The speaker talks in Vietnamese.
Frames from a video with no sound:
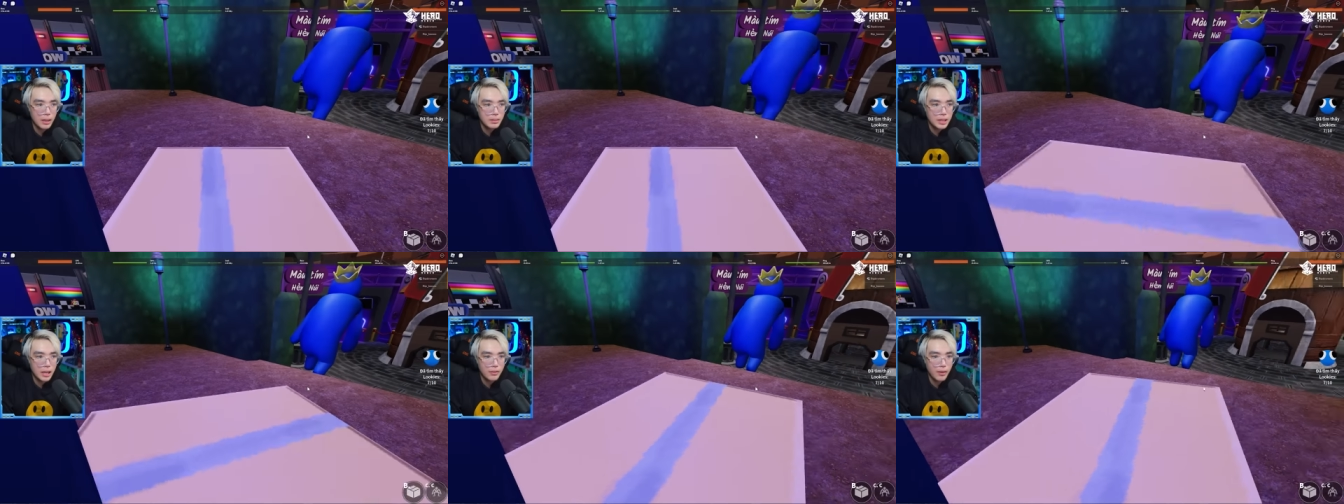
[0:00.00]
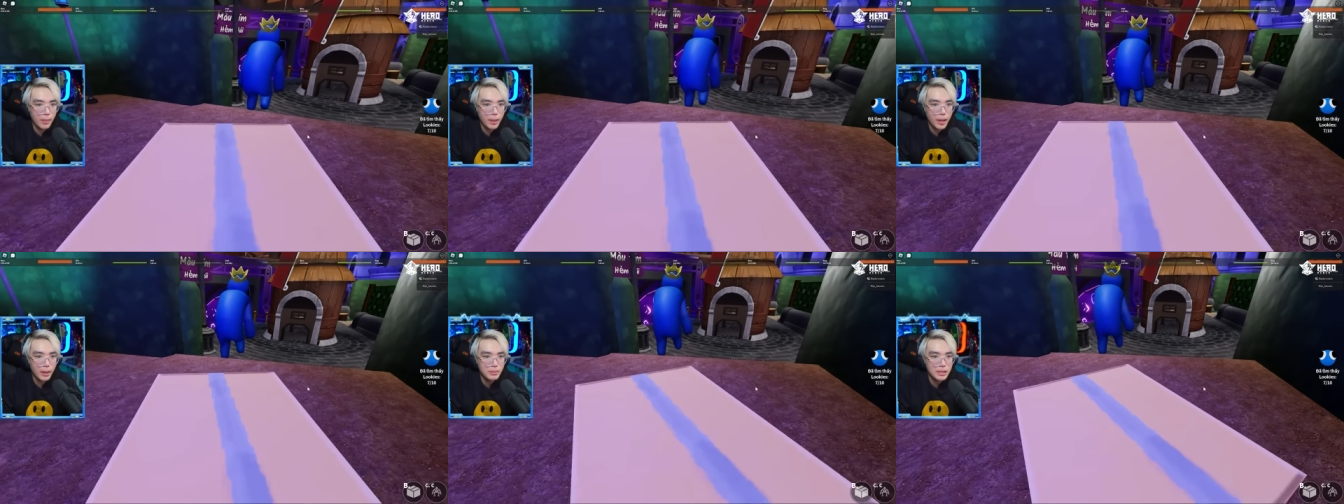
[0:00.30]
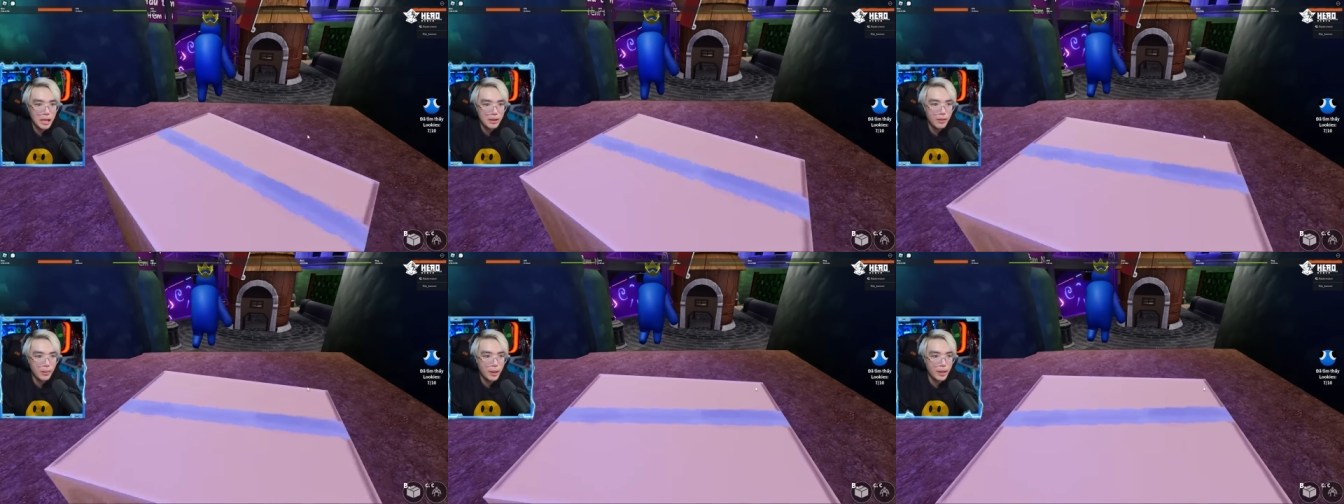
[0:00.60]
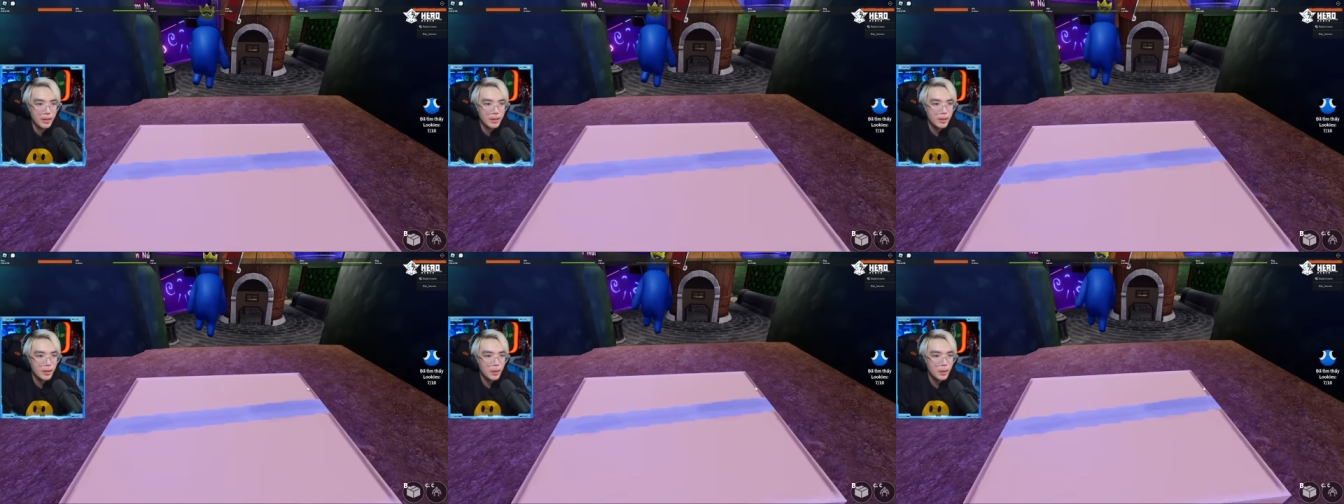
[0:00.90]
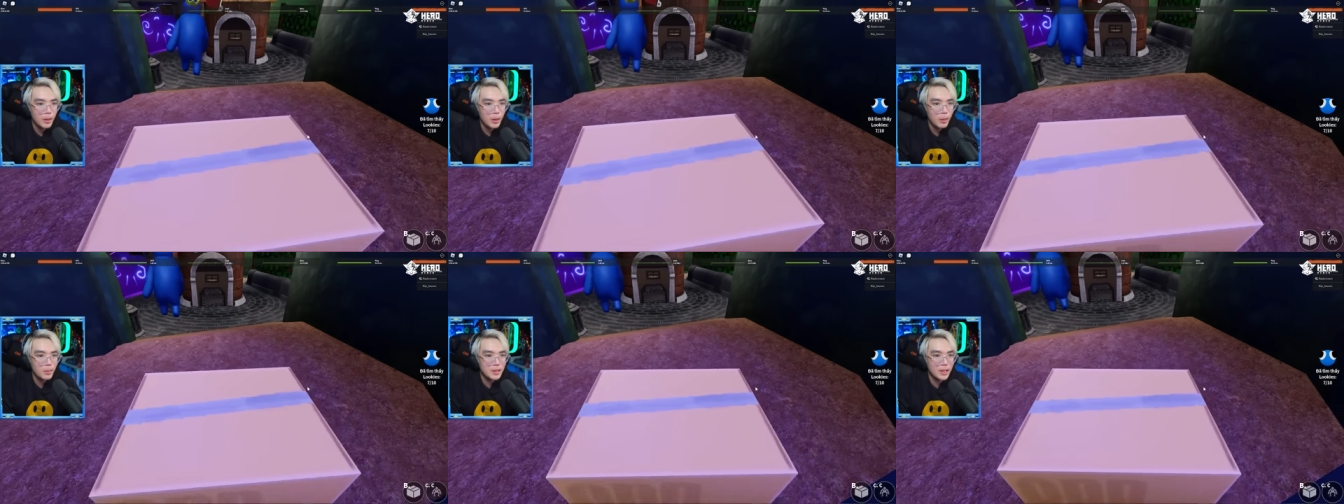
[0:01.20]
không sao phong ơi không sao phong ơi
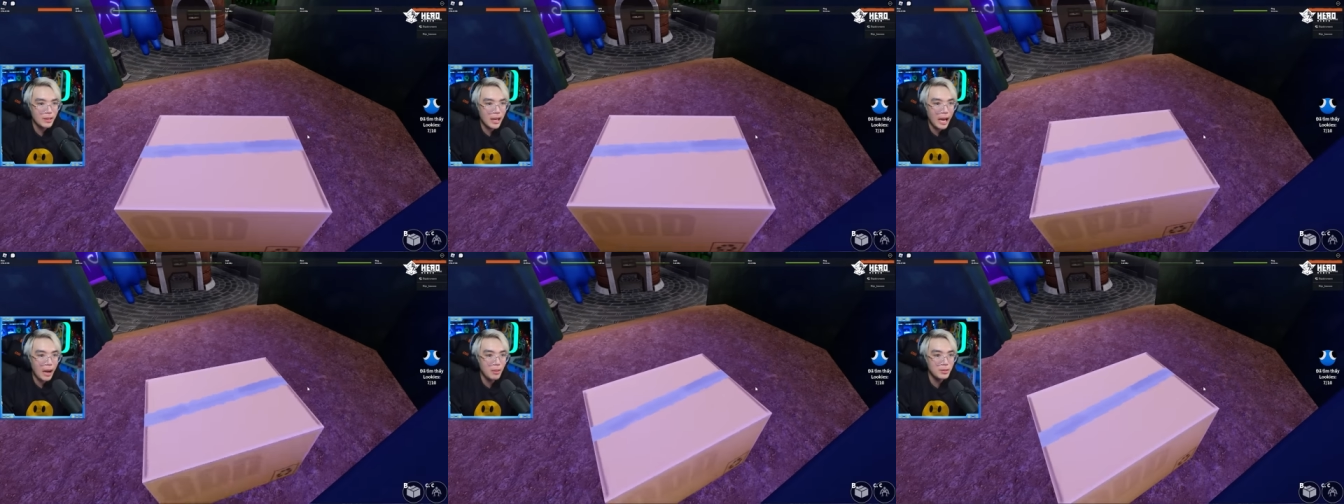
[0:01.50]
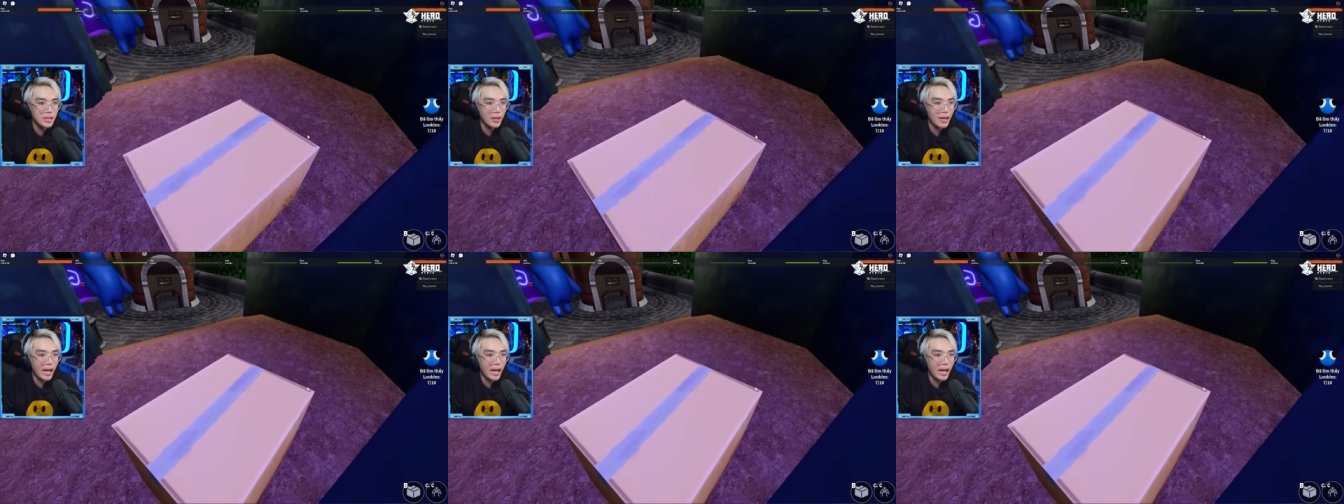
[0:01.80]
không sao cả không sao